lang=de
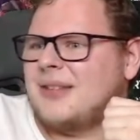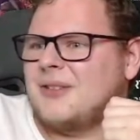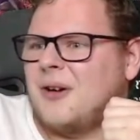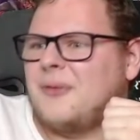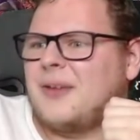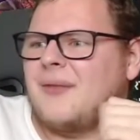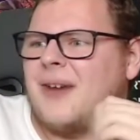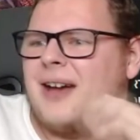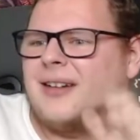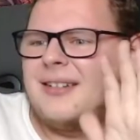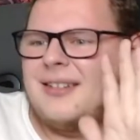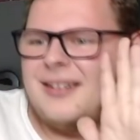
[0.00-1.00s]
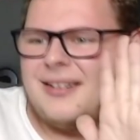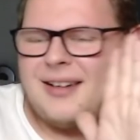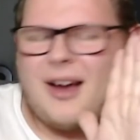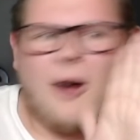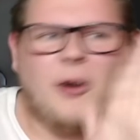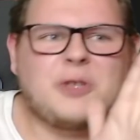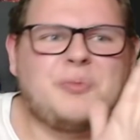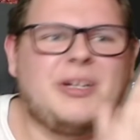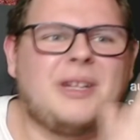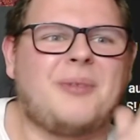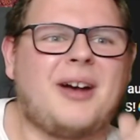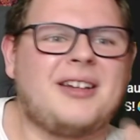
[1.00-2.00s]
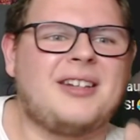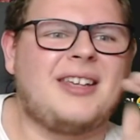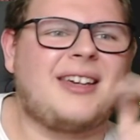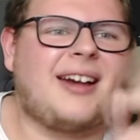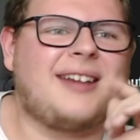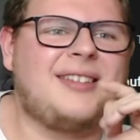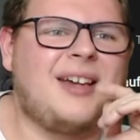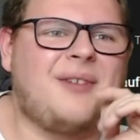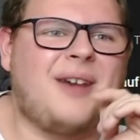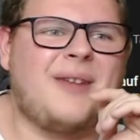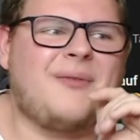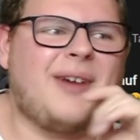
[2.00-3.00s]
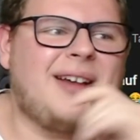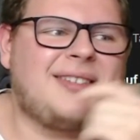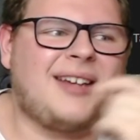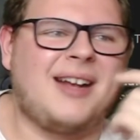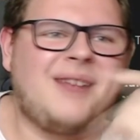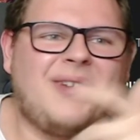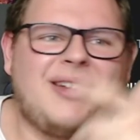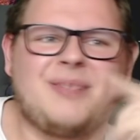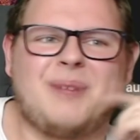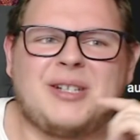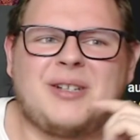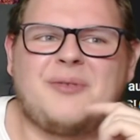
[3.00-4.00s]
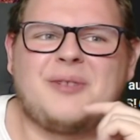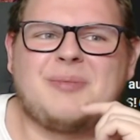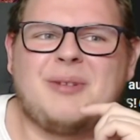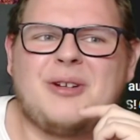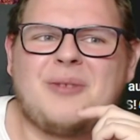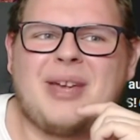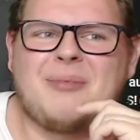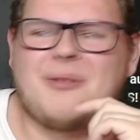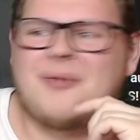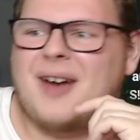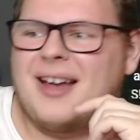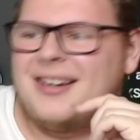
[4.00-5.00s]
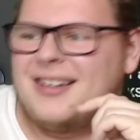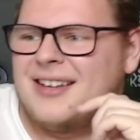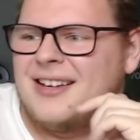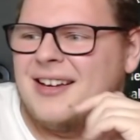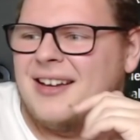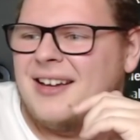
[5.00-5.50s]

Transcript: Best of. Da waren auch Spiele bei, die nicht Kreisliga waren. Weiß ich halt, weil es Mannschaften aus meiner Umgebung waren.